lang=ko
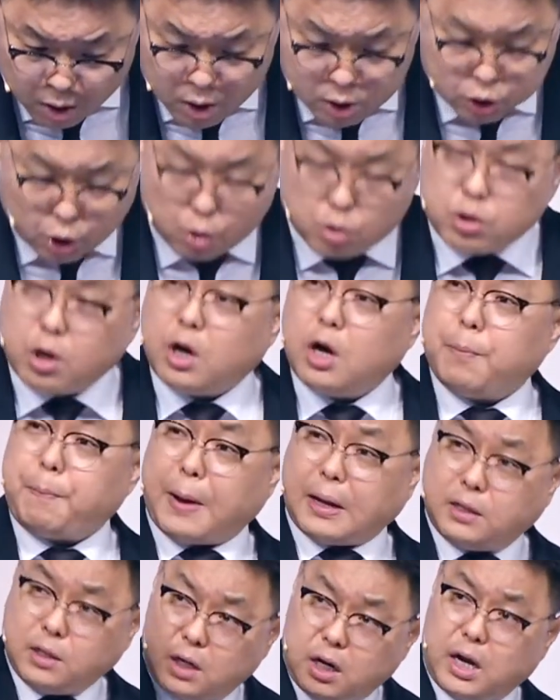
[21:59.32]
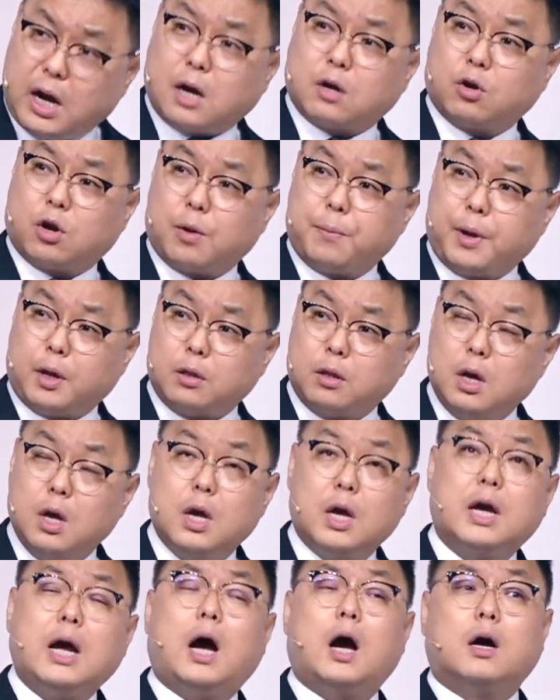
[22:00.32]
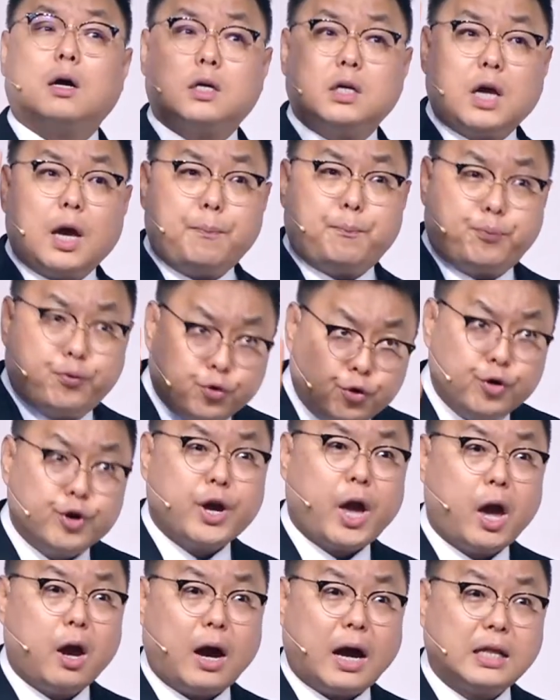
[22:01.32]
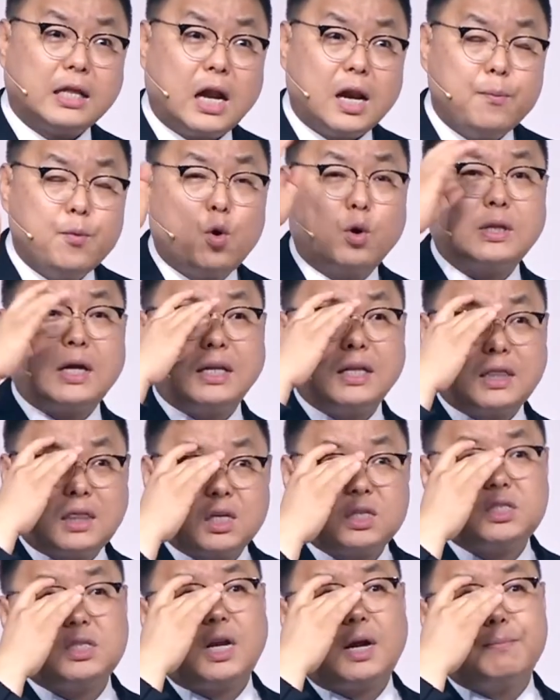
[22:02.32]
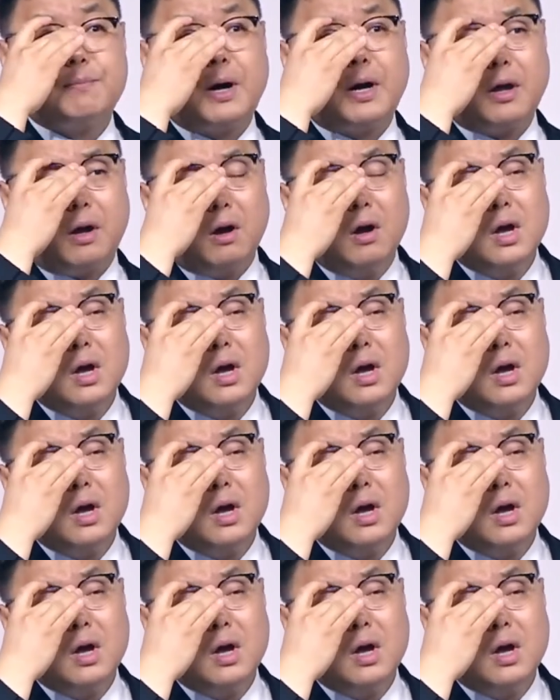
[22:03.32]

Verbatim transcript: 성령을 받으리라 그러면. 그러니까 그게 부흥이에요. 하나님이 원하는 뜻이란 말이에요.